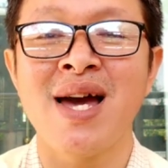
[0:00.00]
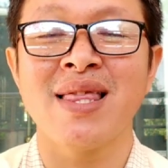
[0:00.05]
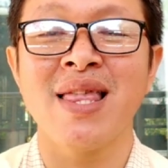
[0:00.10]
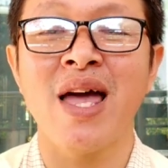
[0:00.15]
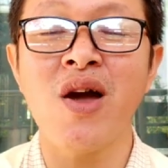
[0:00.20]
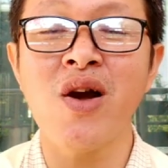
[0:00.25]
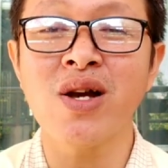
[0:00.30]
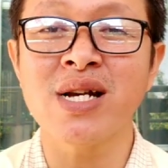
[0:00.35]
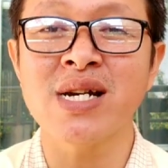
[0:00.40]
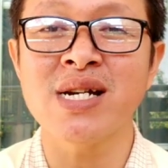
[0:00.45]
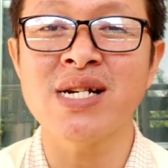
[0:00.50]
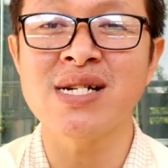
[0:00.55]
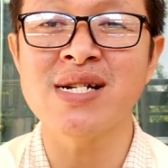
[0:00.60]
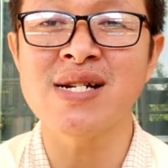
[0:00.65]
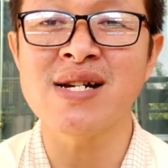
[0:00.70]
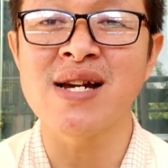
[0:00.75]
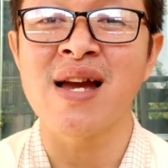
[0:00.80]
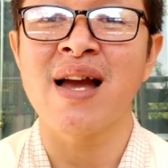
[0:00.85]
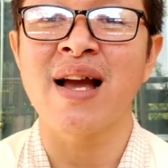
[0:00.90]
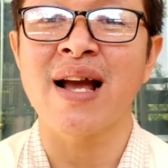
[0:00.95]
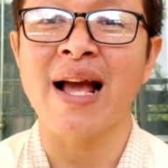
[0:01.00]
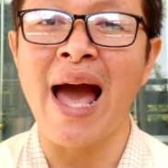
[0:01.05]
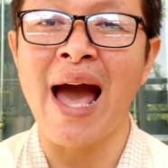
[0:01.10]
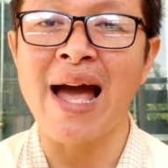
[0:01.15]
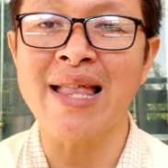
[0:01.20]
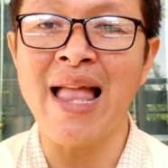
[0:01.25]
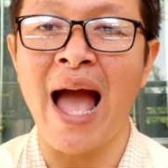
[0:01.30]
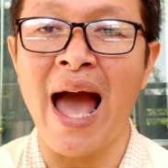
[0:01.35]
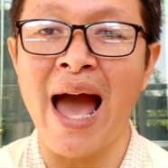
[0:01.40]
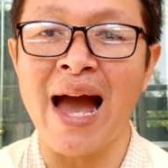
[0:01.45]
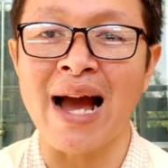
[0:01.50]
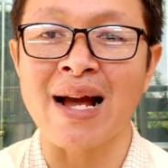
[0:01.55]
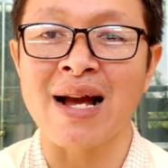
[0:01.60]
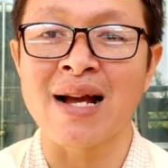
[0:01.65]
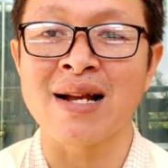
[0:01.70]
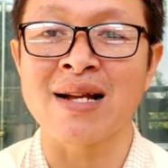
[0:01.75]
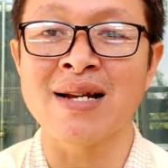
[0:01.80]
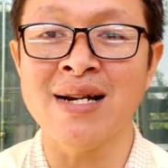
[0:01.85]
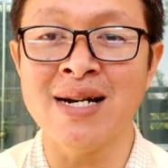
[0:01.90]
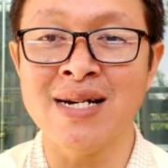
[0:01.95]
นั่นก็คือการหัก
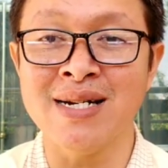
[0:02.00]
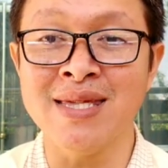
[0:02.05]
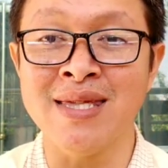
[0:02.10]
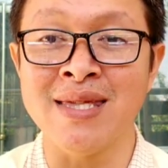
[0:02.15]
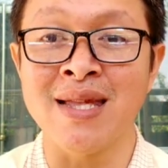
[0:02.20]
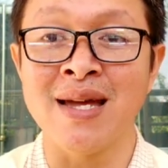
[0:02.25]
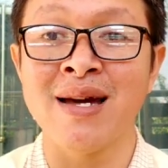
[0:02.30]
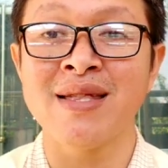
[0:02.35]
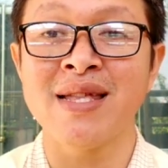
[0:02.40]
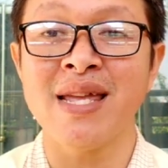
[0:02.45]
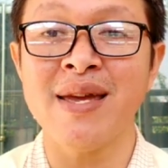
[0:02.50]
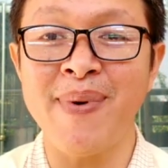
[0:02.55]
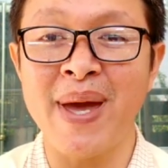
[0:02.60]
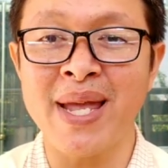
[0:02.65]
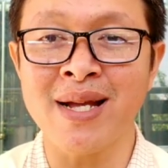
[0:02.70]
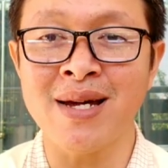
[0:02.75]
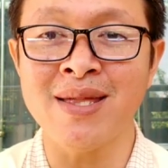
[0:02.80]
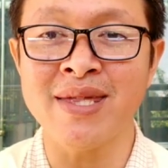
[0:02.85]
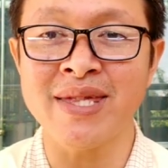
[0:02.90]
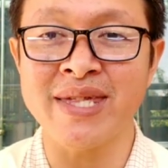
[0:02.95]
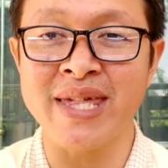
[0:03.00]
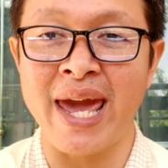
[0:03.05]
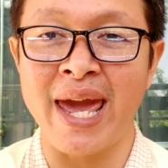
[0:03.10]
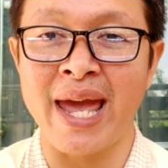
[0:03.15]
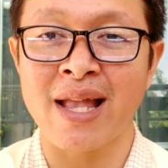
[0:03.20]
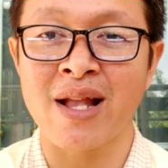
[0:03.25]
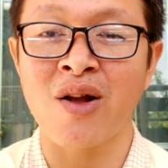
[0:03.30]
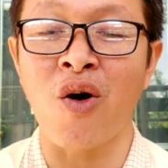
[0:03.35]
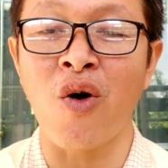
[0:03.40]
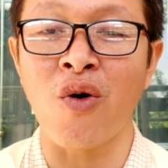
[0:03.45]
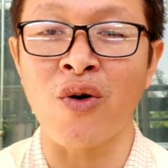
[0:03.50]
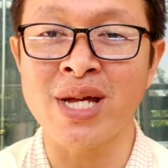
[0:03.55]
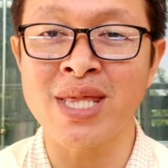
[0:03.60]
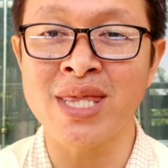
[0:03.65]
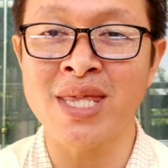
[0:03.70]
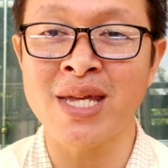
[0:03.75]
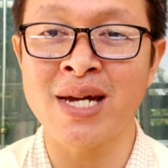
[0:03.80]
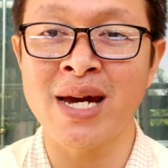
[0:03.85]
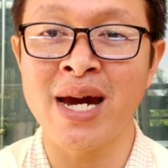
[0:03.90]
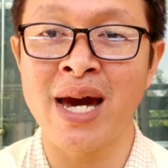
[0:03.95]
เงินที่เป็นเงินเศษของเงิน
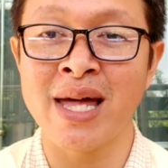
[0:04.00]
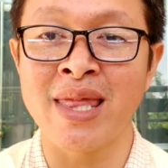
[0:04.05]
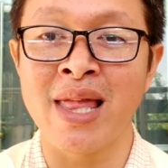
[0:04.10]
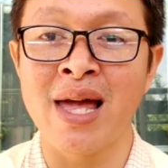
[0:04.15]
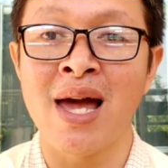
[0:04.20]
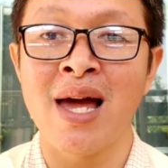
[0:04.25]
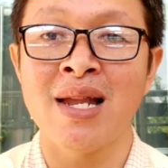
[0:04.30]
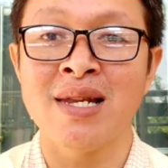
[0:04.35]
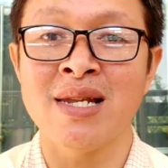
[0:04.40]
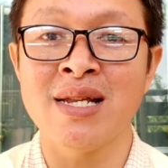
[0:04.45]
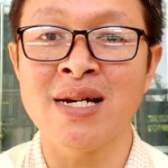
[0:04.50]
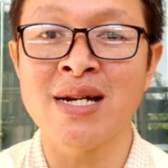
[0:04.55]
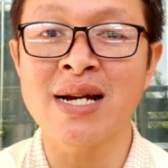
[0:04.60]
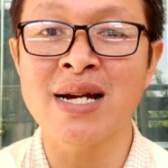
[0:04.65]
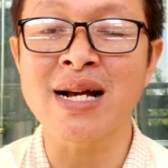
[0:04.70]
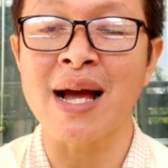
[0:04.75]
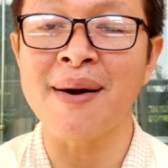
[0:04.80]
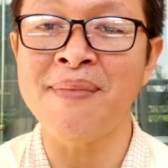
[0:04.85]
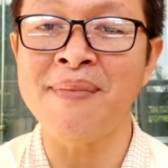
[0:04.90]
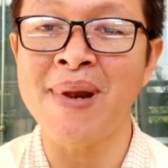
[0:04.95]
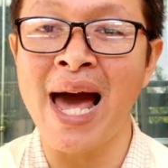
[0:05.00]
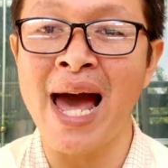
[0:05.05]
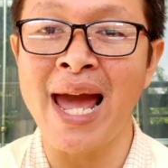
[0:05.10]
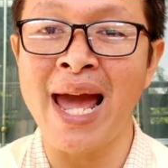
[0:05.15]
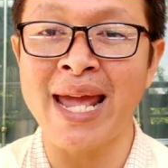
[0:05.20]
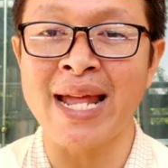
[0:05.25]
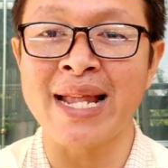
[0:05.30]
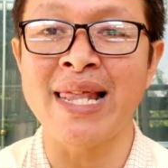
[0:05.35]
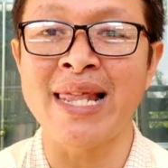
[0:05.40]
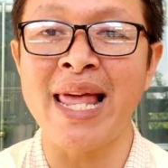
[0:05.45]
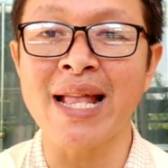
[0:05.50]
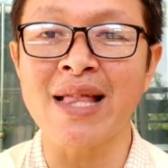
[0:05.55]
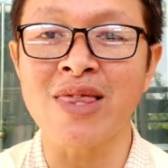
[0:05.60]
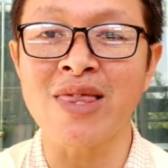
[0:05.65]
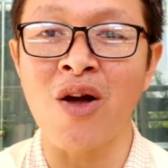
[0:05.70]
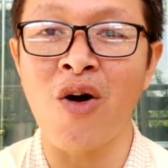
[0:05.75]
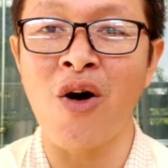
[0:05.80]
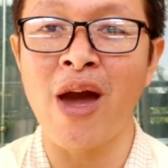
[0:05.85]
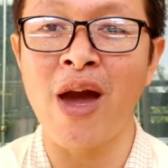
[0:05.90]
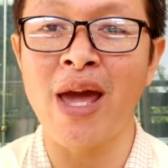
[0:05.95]
เดือนหรือกำไรเล็ก
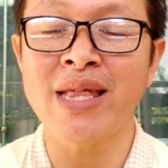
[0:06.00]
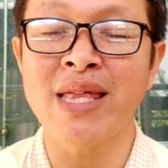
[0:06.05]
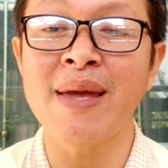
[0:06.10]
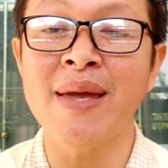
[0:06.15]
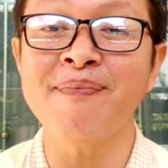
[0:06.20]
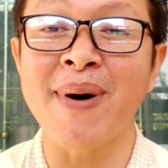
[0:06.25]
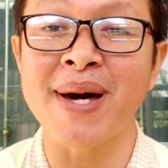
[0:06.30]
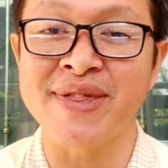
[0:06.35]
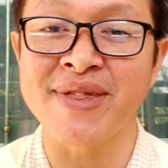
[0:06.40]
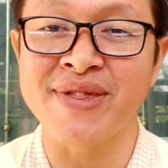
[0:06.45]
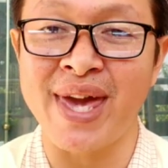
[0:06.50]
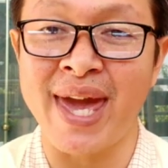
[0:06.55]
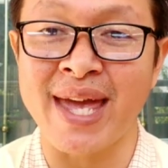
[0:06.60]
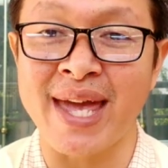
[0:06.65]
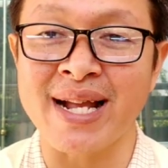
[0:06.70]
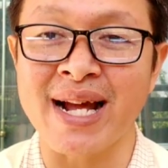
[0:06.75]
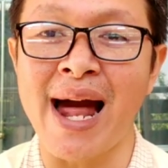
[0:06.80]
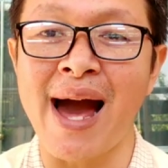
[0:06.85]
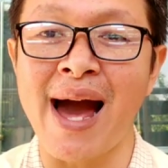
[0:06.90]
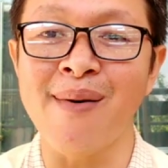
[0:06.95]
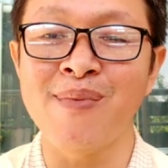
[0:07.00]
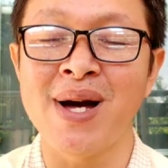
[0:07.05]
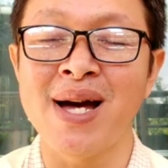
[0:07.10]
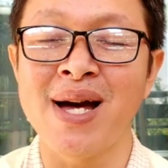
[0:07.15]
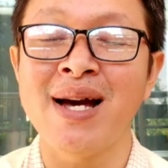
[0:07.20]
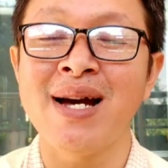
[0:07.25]
น้อยที่ปัดเศษครับ